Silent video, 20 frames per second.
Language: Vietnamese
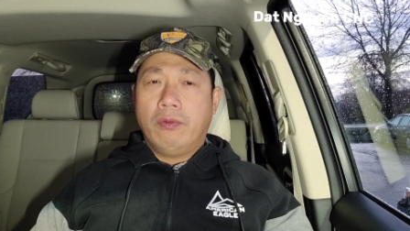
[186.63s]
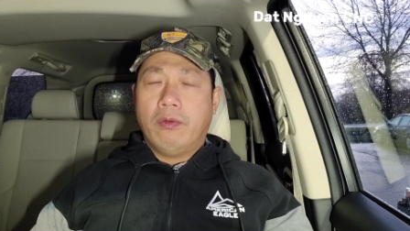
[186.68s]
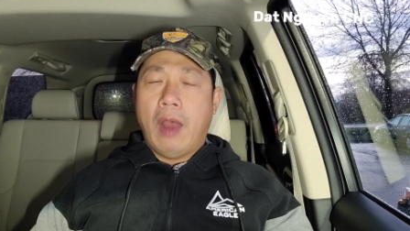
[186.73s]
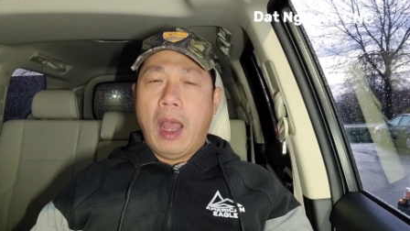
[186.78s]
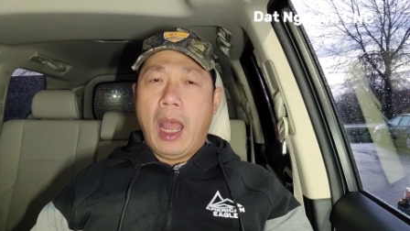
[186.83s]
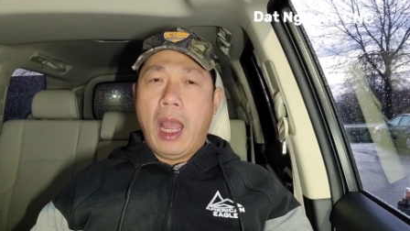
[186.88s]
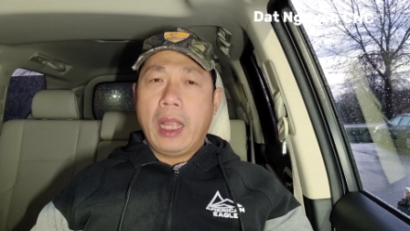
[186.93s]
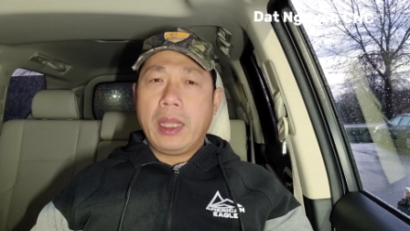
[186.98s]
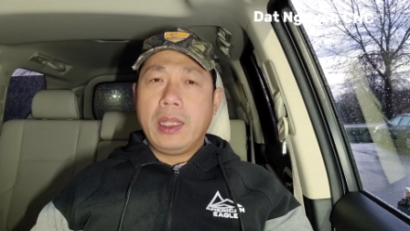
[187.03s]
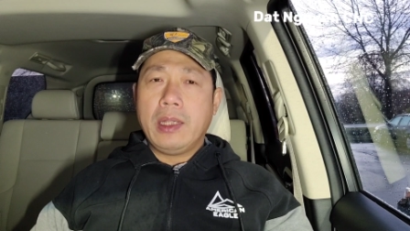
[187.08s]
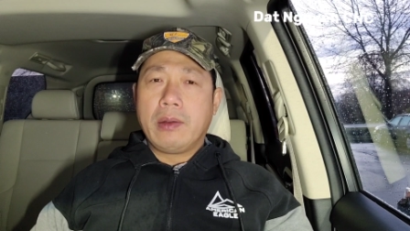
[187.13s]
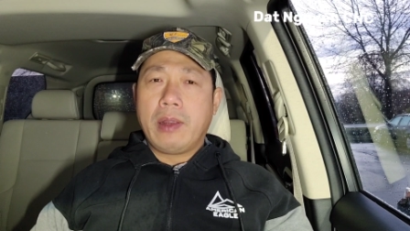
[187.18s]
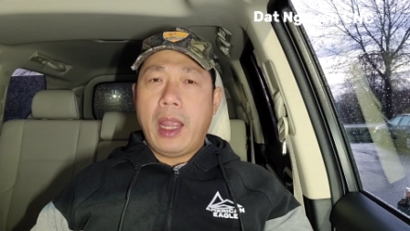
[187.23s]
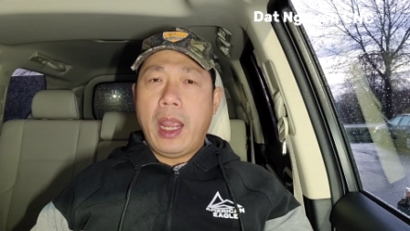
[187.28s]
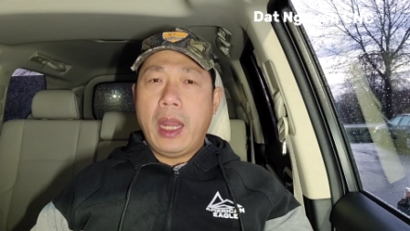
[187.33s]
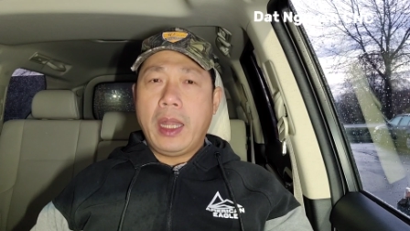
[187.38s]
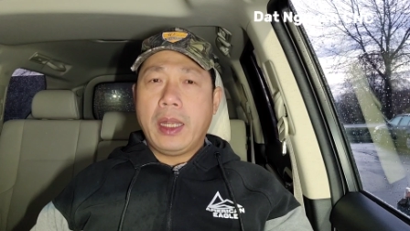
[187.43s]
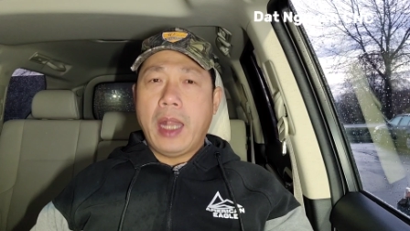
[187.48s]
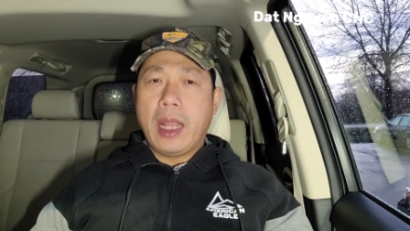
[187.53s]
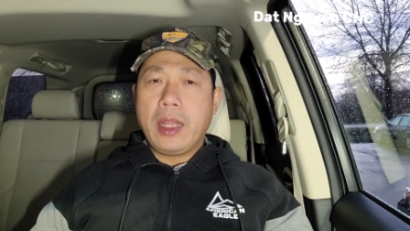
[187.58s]
và
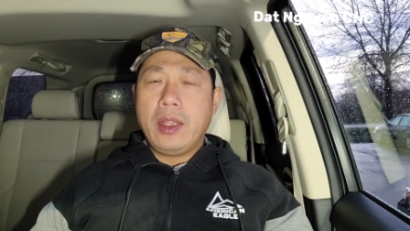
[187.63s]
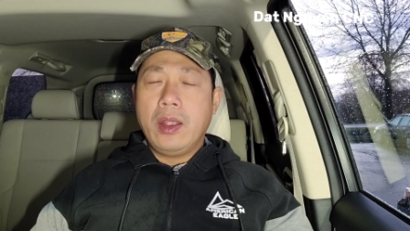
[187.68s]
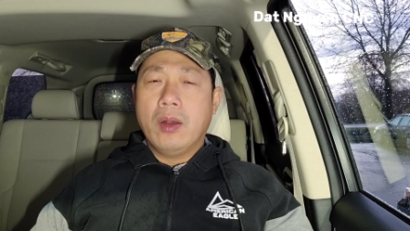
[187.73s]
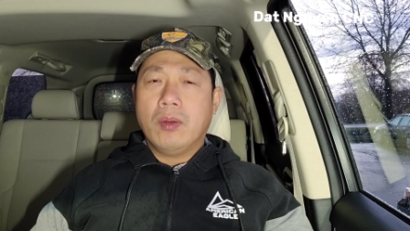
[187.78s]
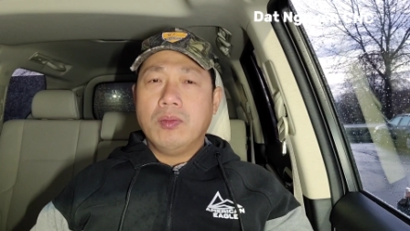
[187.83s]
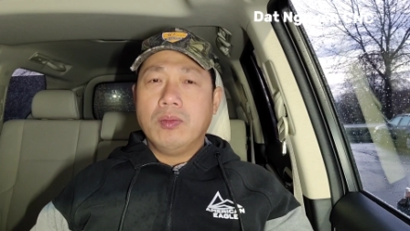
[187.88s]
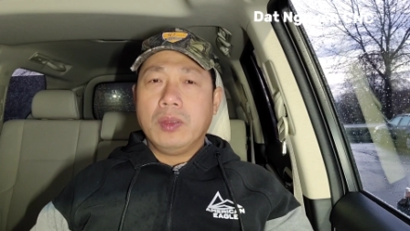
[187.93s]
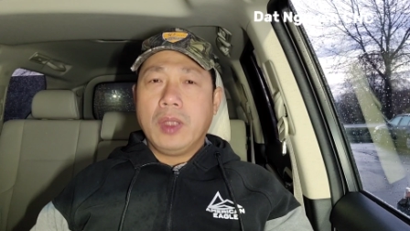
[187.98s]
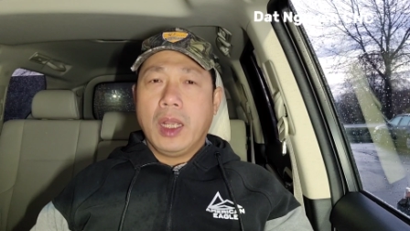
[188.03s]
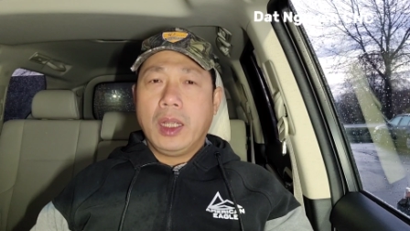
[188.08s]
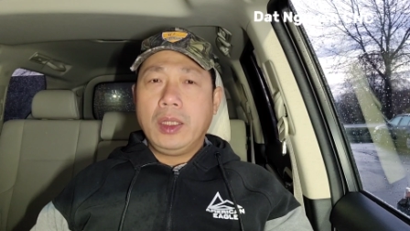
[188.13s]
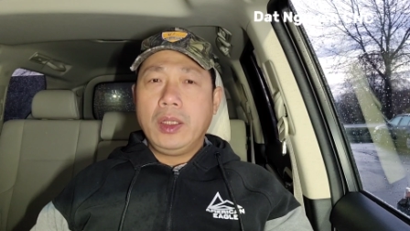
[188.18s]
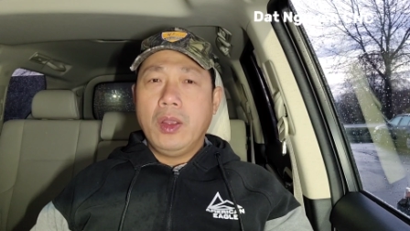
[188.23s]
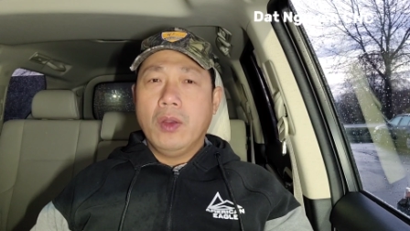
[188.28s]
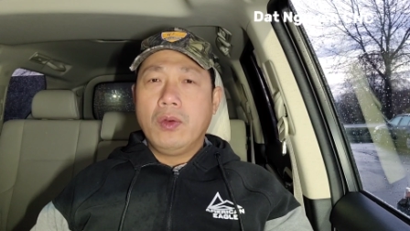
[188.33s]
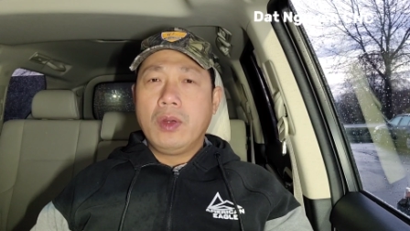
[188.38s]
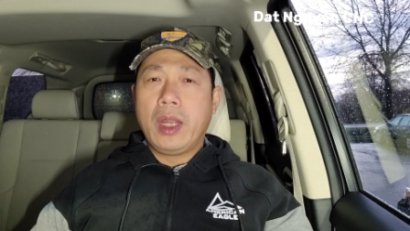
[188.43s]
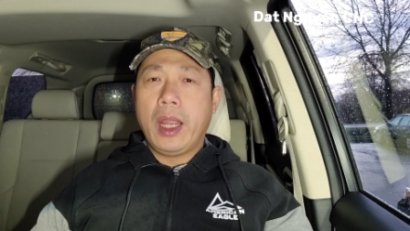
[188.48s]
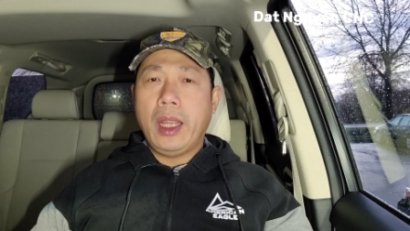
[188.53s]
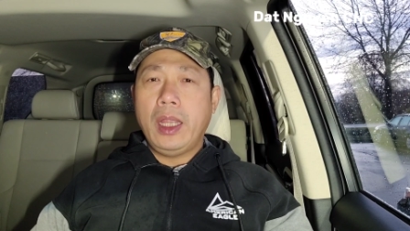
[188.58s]
Ukraine đã dùng những
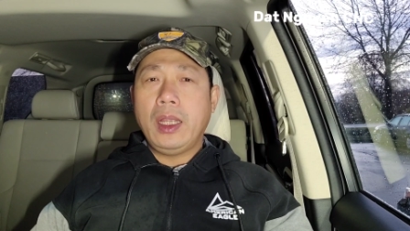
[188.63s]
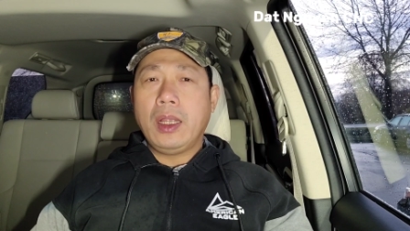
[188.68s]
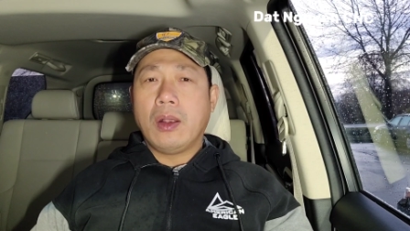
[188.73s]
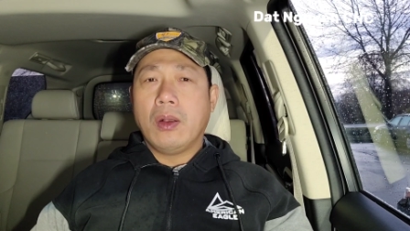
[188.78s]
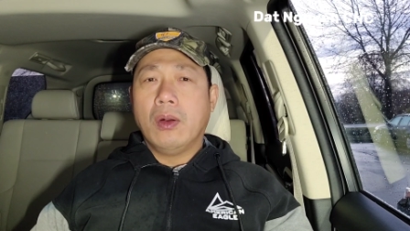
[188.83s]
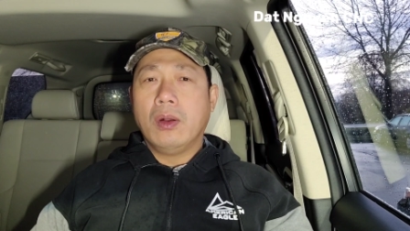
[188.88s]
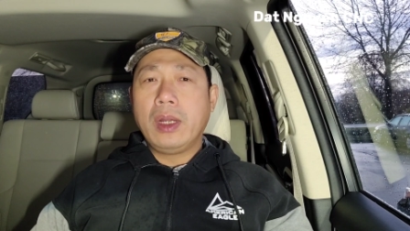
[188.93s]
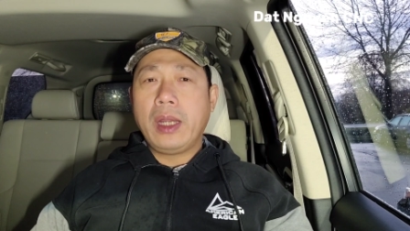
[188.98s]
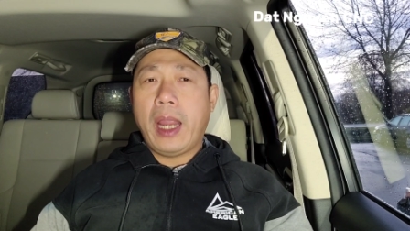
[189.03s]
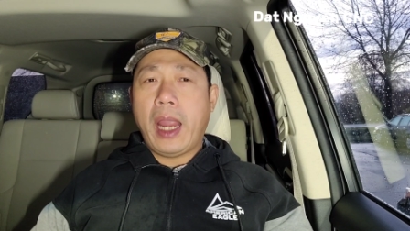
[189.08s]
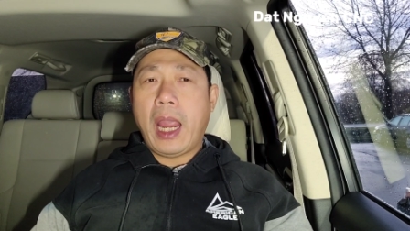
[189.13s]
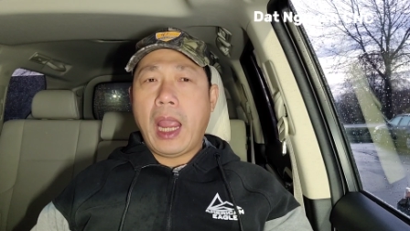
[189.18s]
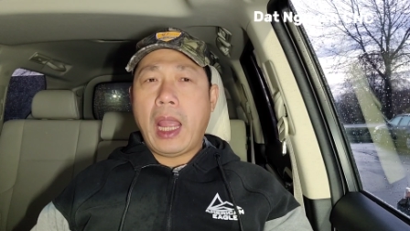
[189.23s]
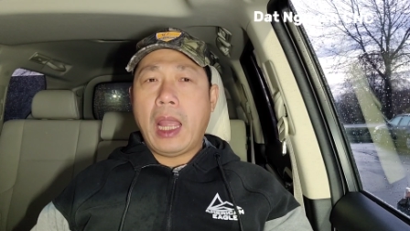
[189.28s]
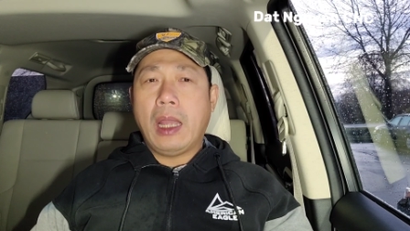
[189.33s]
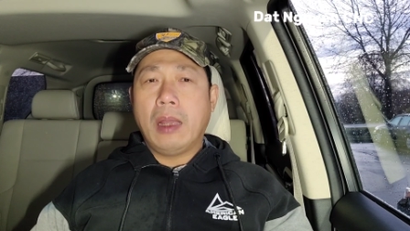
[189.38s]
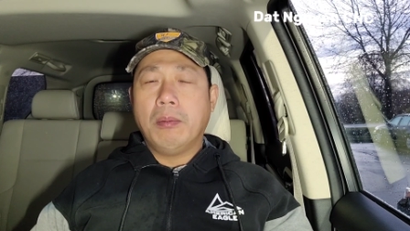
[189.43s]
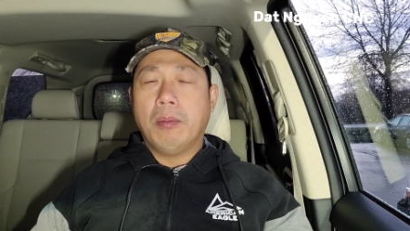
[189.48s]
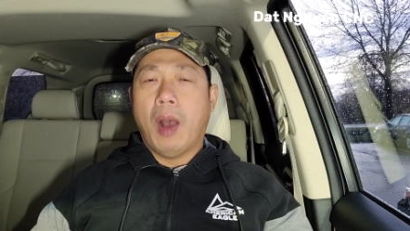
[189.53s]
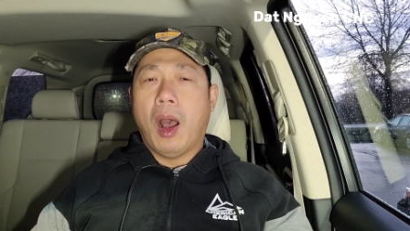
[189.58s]
vũ khí của
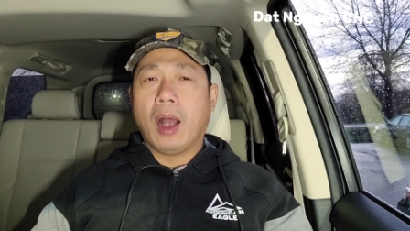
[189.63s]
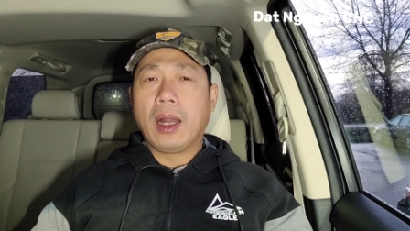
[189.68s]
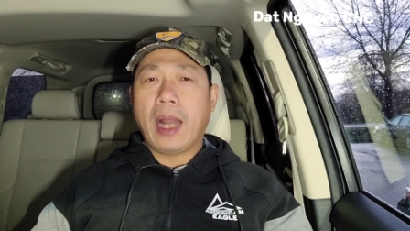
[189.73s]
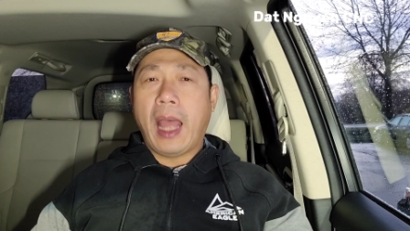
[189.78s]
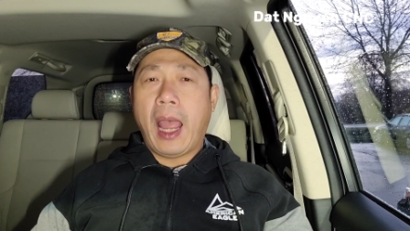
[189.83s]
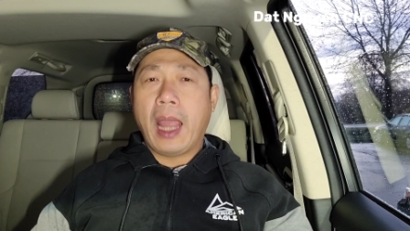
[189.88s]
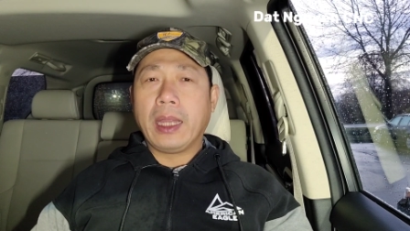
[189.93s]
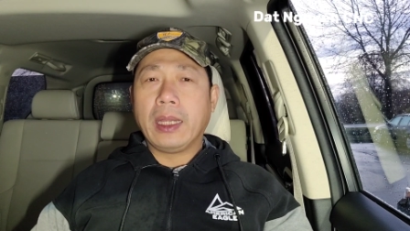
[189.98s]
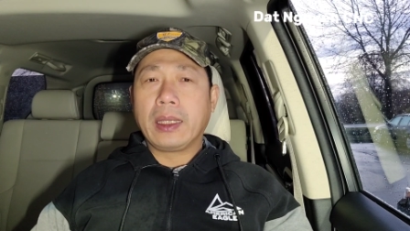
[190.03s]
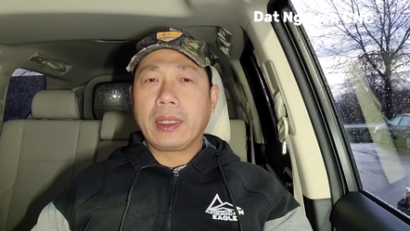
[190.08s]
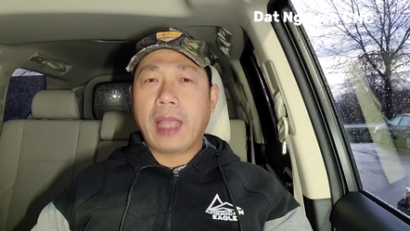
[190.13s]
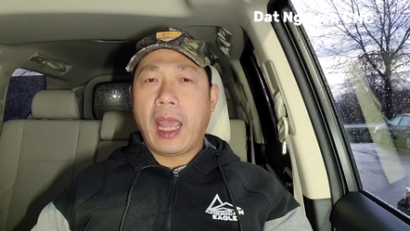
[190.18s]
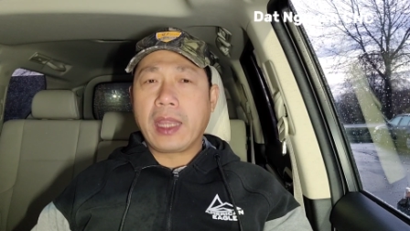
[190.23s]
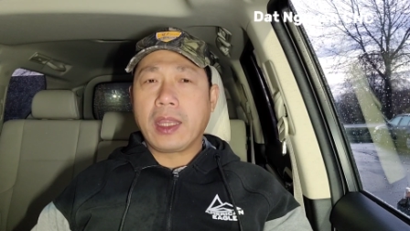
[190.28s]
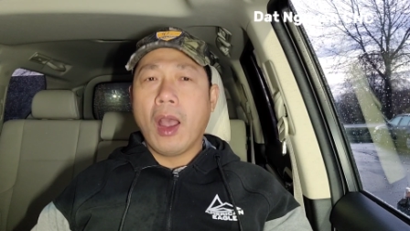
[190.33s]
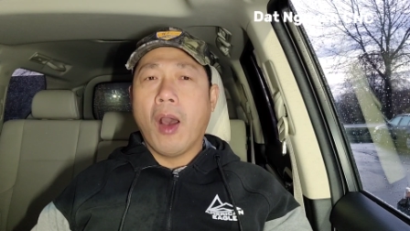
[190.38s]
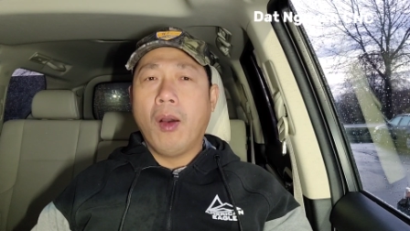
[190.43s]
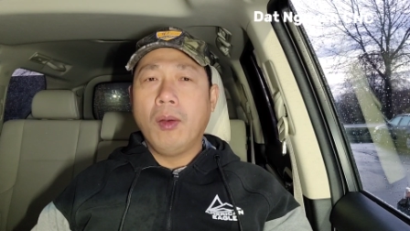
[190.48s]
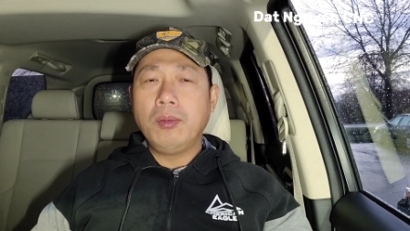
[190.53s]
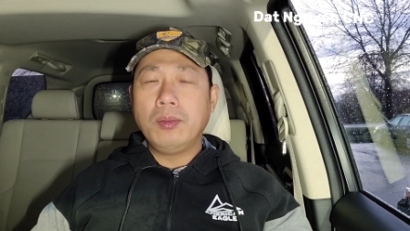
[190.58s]
Nga bỏ lại chạy
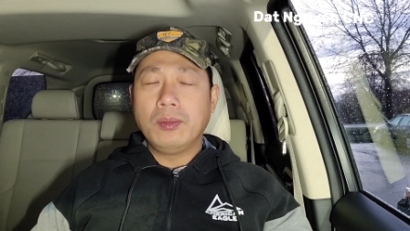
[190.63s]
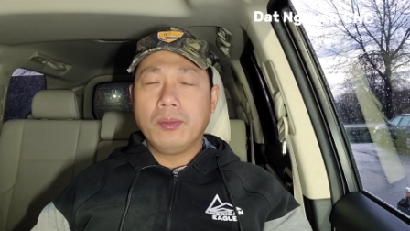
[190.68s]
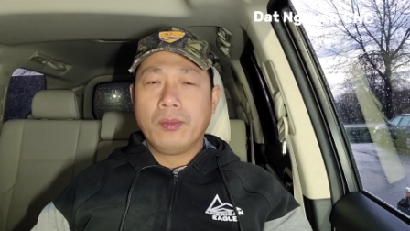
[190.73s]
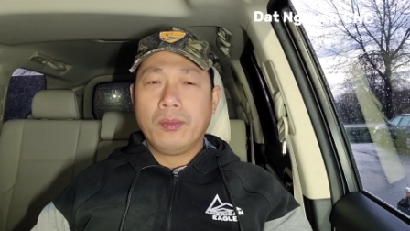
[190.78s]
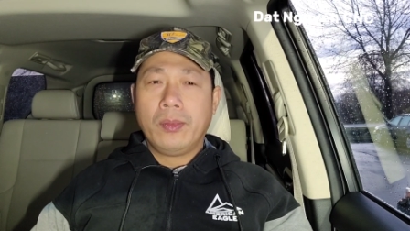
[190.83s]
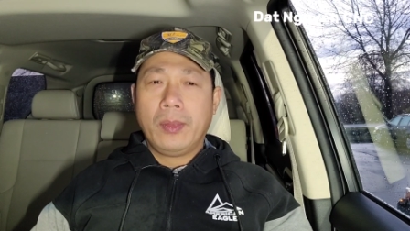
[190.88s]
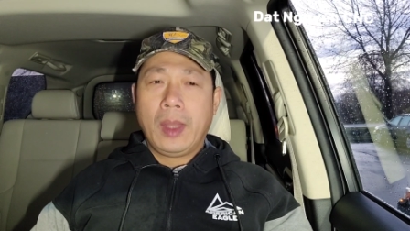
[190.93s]
trốn